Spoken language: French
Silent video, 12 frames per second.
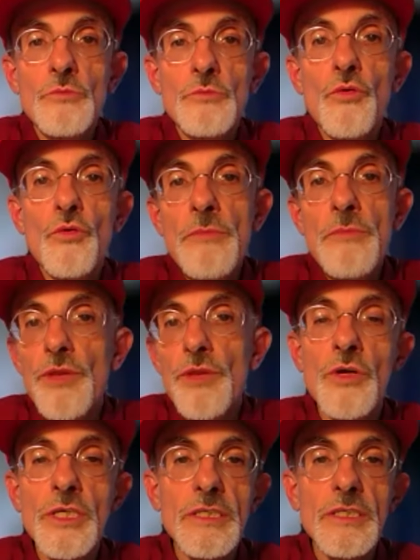Pourquoi Epona
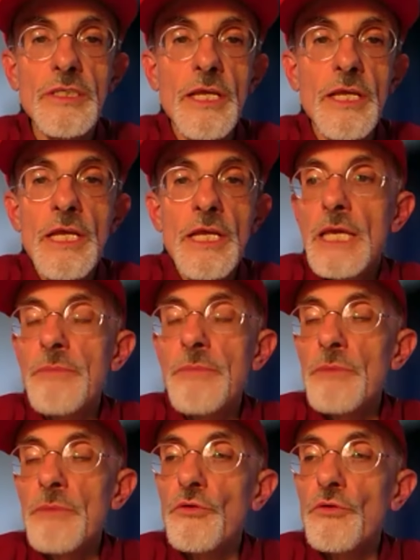Quest eh ben,
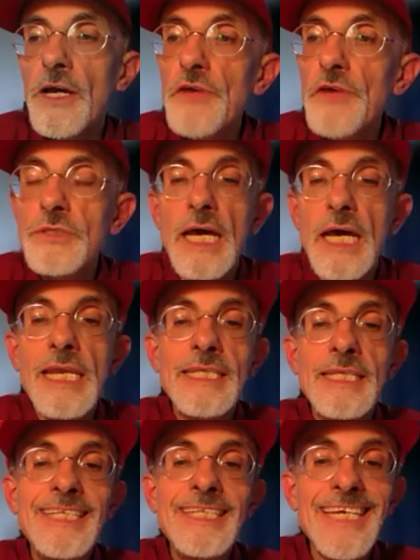pour faire référence à la
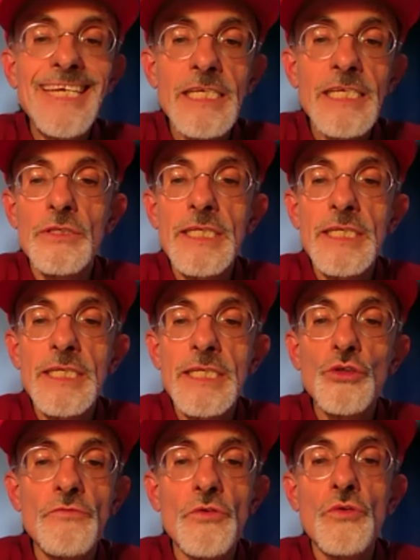déesse des
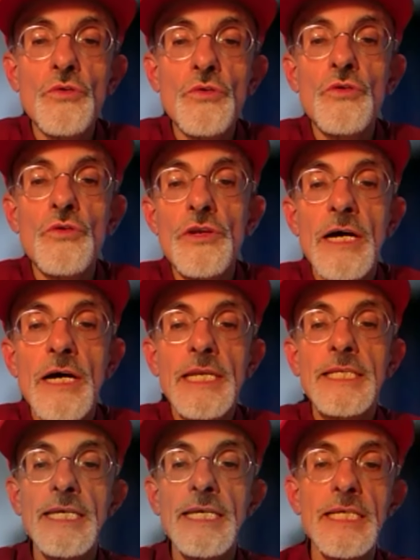chevaux, la,
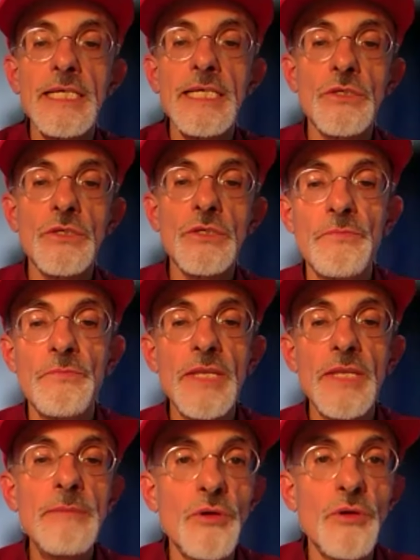déesse
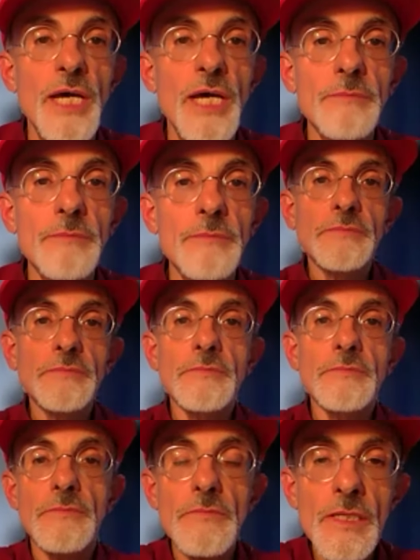Epona,
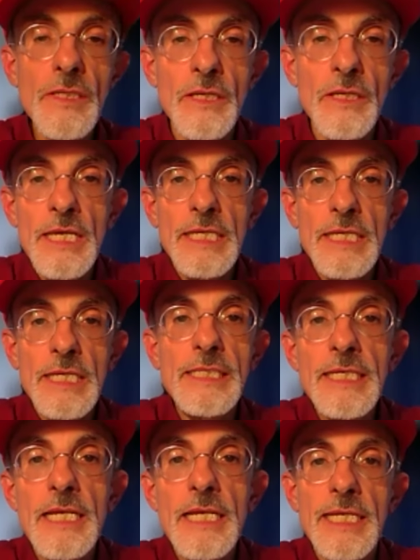qui
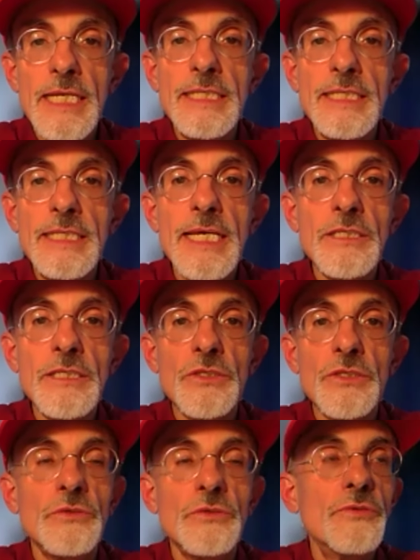était la,
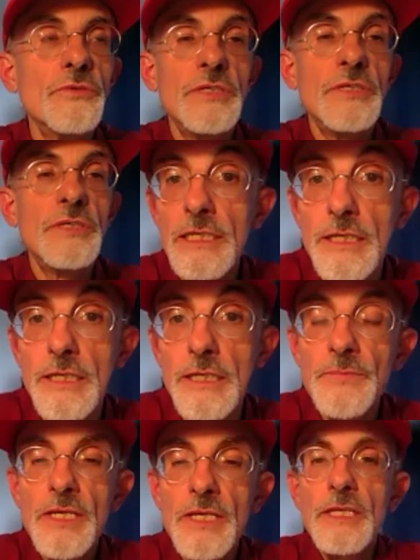déesse celte
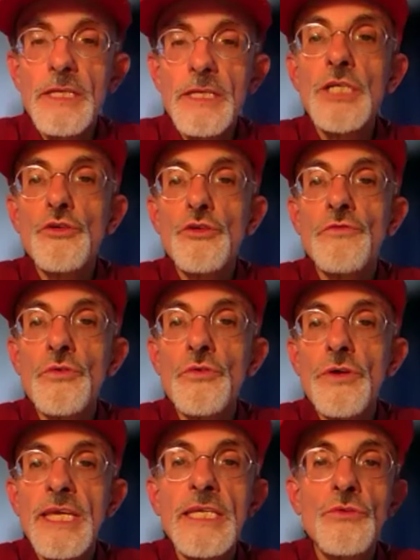des
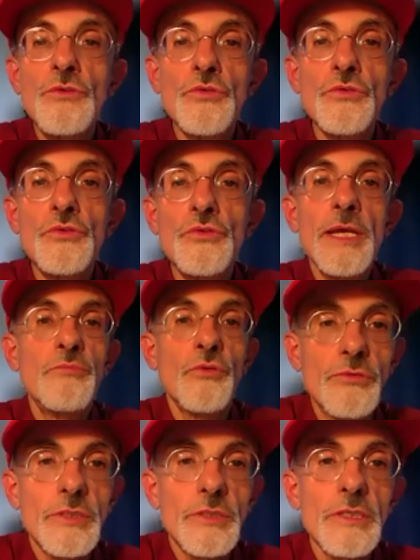chevaux et de,
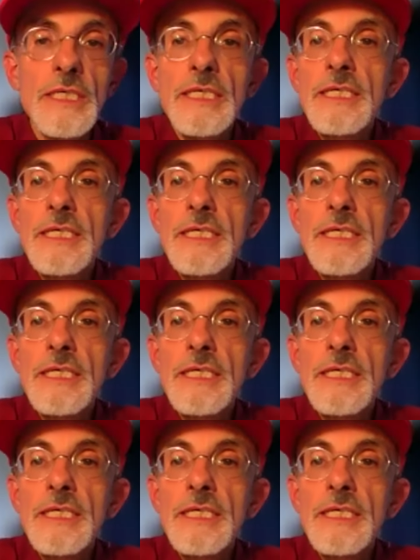l'abondance.